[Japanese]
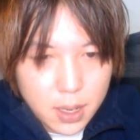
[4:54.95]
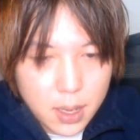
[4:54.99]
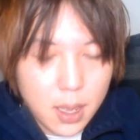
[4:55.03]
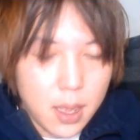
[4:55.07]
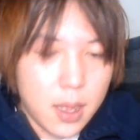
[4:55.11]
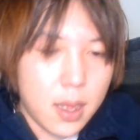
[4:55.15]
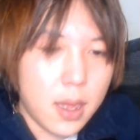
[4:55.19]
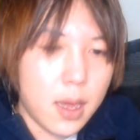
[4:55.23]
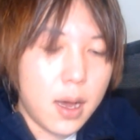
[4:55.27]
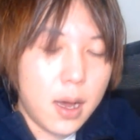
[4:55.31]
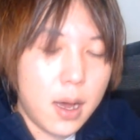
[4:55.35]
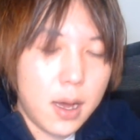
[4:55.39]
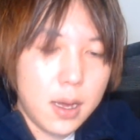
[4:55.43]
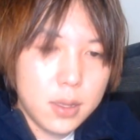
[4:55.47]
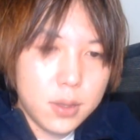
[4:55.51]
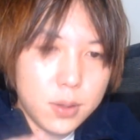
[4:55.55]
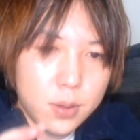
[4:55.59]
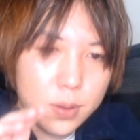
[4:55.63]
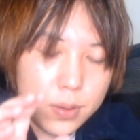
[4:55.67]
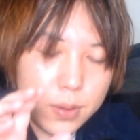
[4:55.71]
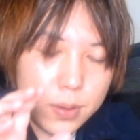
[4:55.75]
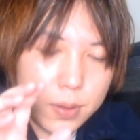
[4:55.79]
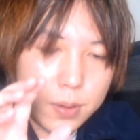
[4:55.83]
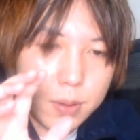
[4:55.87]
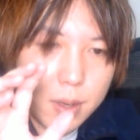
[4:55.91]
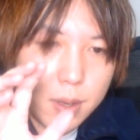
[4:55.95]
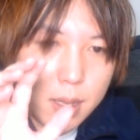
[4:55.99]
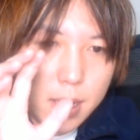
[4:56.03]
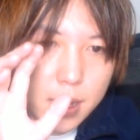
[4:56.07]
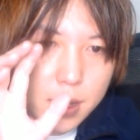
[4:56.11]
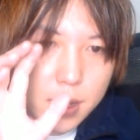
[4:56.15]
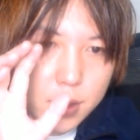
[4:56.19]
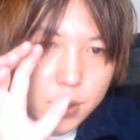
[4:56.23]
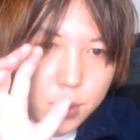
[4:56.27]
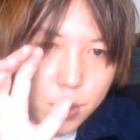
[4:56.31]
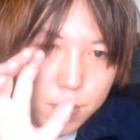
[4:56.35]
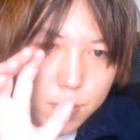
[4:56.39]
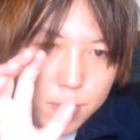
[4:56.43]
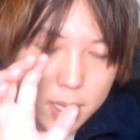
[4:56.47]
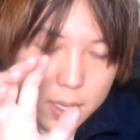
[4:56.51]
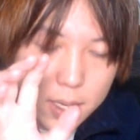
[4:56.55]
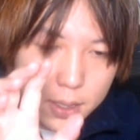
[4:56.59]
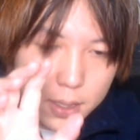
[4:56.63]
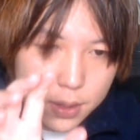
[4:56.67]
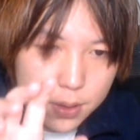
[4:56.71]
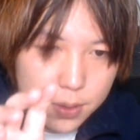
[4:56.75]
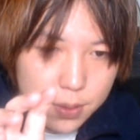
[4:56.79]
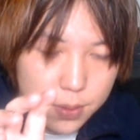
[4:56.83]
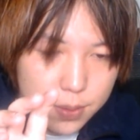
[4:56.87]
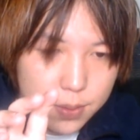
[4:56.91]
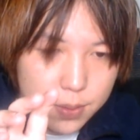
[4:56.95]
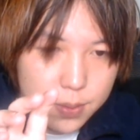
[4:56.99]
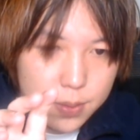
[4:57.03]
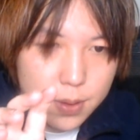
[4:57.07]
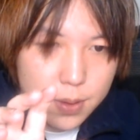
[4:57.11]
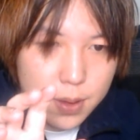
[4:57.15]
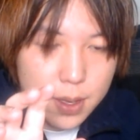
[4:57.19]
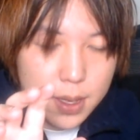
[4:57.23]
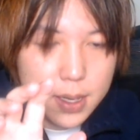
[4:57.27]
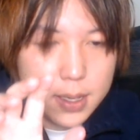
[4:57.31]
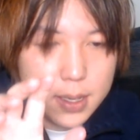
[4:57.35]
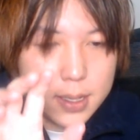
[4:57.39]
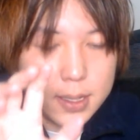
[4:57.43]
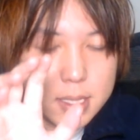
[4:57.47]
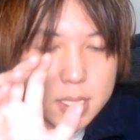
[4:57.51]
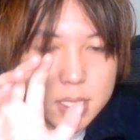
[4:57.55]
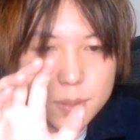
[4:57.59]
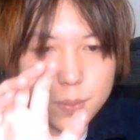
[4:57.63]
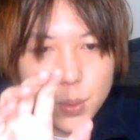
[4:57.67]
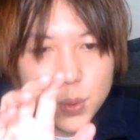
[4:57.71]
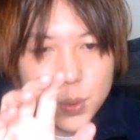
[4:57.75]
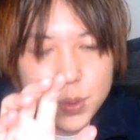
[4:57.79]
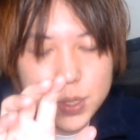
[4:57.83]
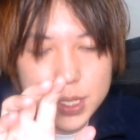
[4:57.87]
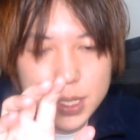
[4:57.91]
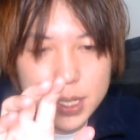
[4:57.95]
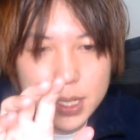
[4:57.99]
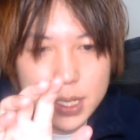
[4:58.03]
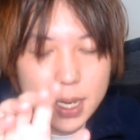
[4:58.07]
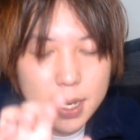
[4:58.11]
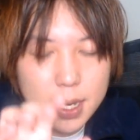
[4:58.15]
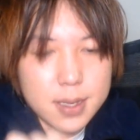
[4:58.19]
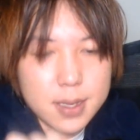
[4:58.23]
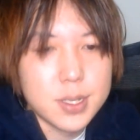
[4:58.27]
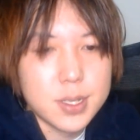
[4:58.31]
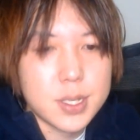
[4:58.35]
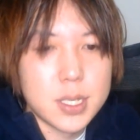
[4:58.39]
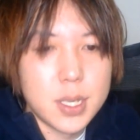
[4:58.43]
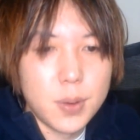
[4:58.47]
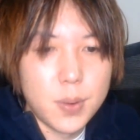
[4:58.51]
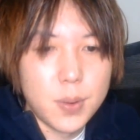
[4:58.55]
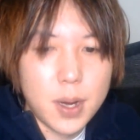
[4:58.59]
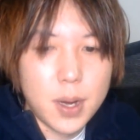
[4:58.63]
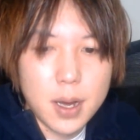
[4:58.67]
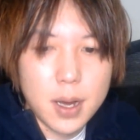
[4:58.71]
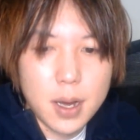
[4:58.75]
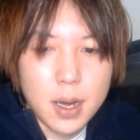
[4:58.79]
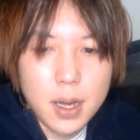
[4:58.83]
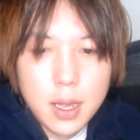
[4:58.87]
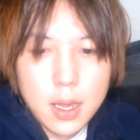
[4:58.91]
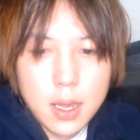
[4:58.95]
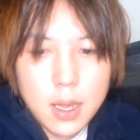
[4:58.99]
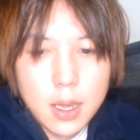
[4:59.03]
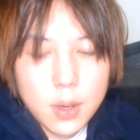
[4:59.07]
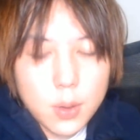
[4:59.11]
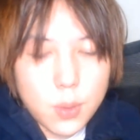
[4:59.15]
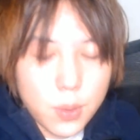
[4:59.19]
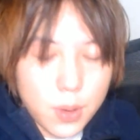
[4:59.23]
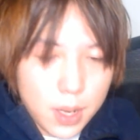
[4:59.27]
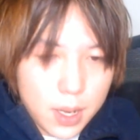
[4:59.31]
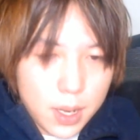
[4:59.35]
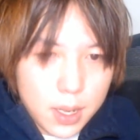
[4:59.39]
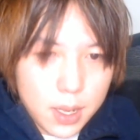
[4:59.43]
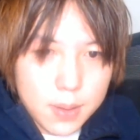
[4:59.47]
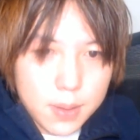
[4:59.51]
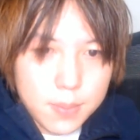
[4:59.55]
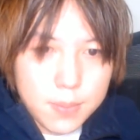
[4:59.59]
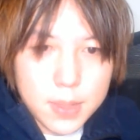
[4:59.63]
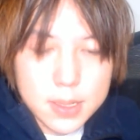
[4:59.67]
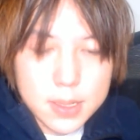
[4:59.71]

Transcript: えあと、えドメインの、え1文字に関してはこれ、まあ、